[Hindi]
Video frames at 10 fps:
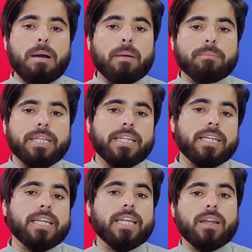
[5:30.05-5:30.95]
अब आप
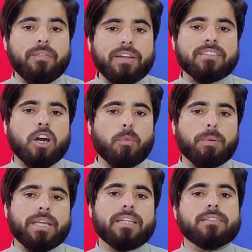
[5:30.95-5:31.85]
देखिए कि नब्बे हज़ार
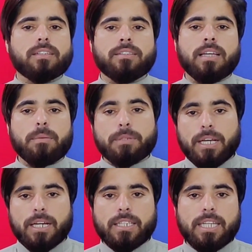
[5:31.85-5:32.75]
रुपये के हिसाब से
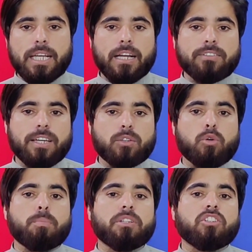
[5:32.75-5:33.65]
अगर देखा जाए
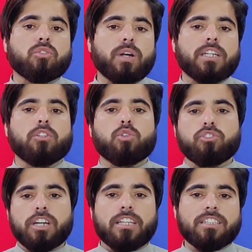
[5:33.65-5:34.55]
तो पच्चीस वाट की जो
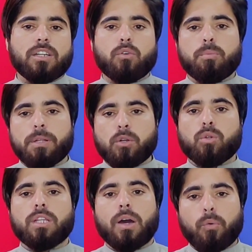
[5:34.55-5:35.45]
चार्जिंग है वो
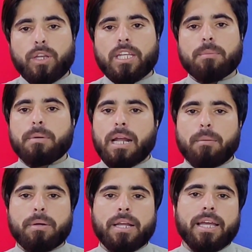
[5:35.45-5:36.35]
बिल्कुल ना होने के
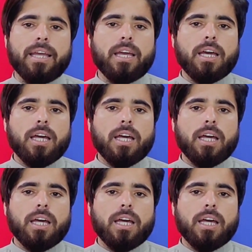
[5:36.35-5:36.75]
बराबर है